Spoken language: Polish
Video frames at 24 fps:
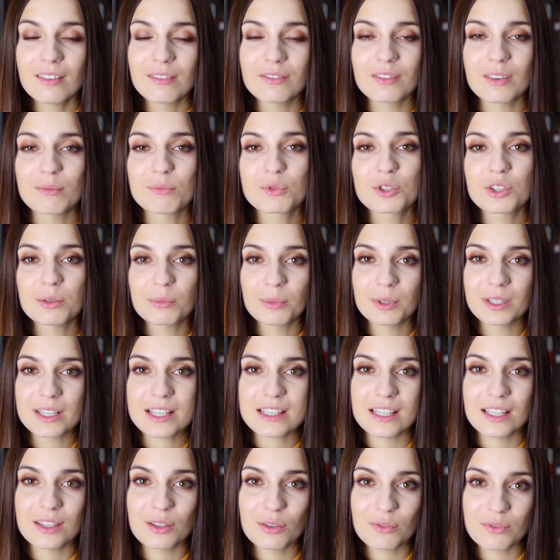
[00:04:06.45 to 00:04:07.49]
Wiem, że moje
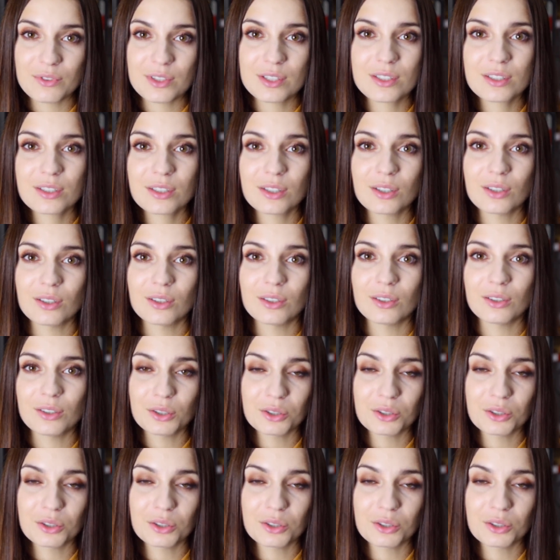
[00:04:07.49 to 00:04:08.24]
stanowisko